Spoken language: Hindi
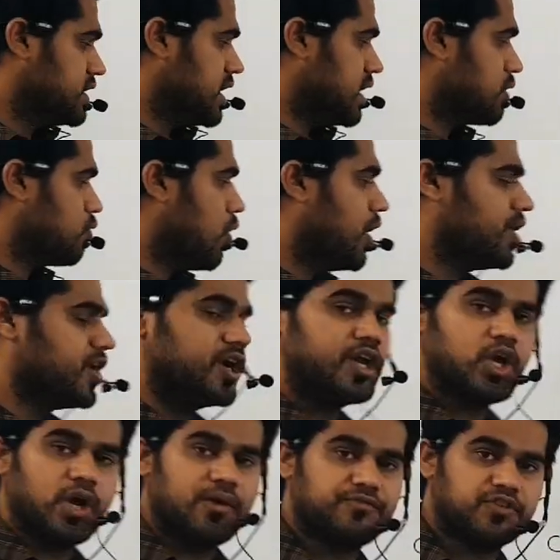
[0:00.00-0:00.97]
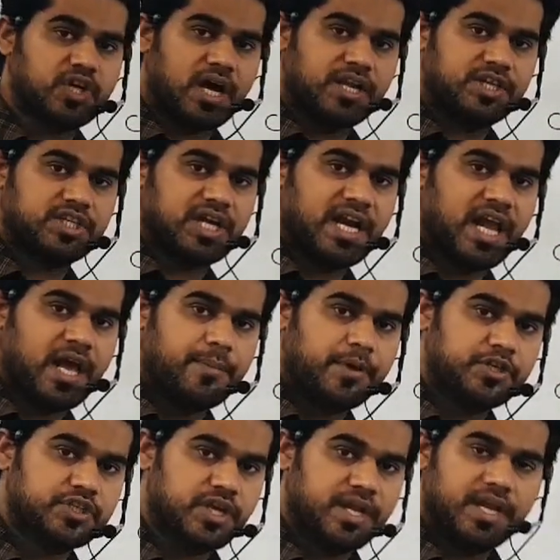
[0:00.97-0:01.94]
ये क्वांटिटी ऑफ चार्ज का
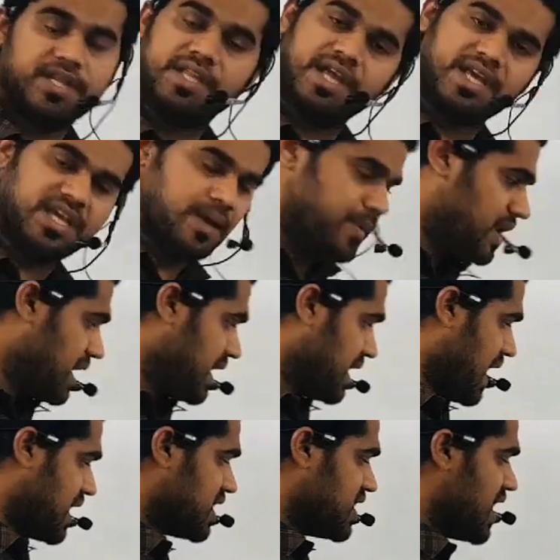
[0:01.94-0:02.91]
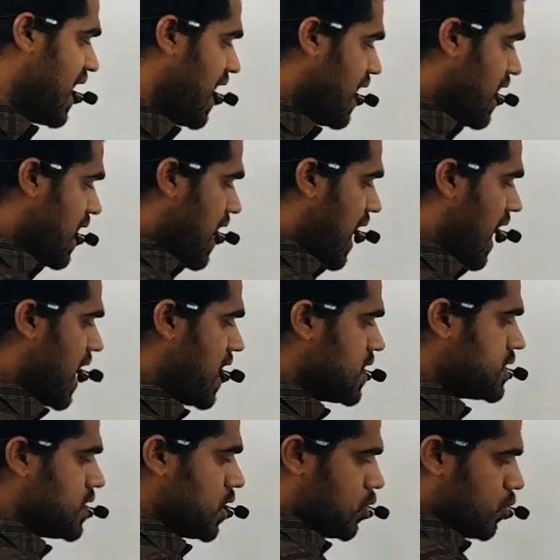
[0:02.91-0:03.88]
डायमेंशन है देखिए मैंने क्या किया आई
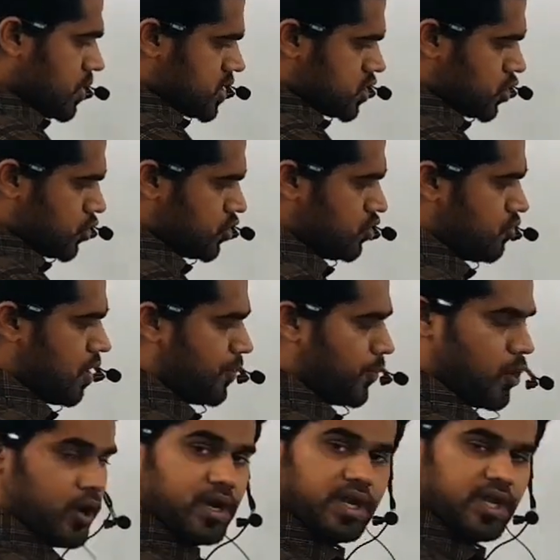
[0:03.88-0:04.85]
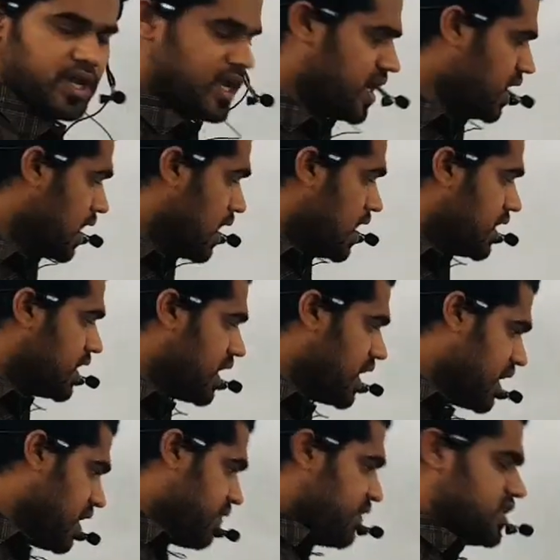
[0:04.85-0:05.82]
इज इक्वल टू क्यू अपॉन टी
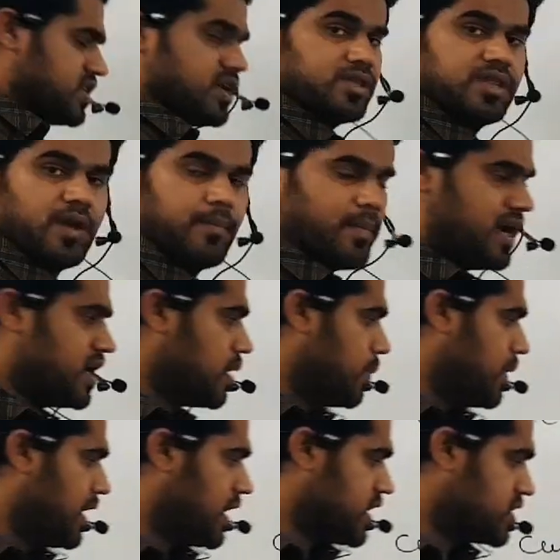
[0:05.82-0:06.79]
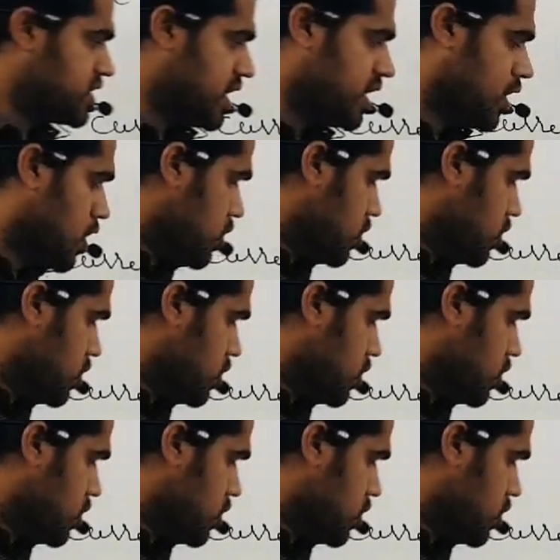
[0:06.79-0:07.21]
टी डिवीजन से मल्टीप्लीकेशन